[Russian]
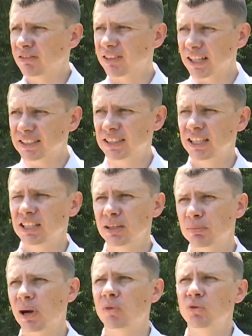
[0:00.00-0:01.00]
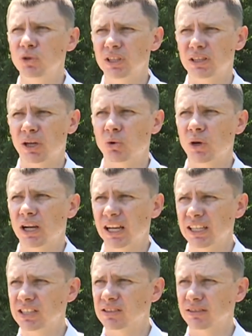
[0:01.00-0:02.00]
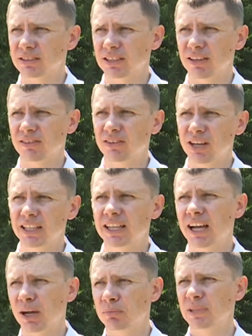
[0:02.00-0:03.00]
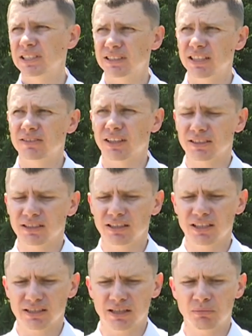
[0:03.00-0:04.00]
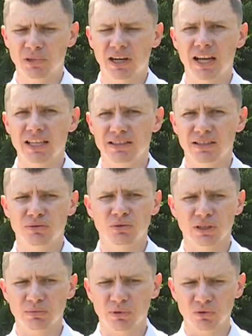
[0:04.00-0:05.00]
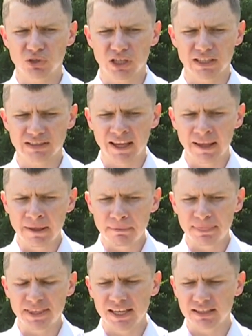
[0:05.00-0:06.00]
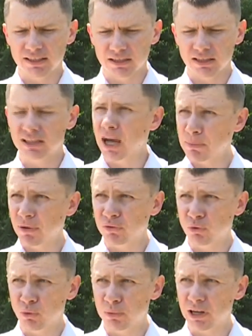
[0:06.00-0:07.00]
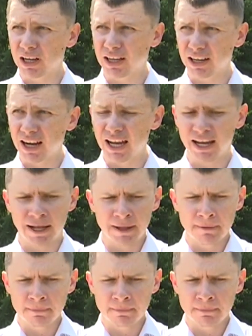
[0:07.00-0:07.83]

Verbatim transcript: в России не проводит такое количество соревнований, как мы здесь в Краснодарском крае. Здесь у нас получается 10 этапов Кубка края,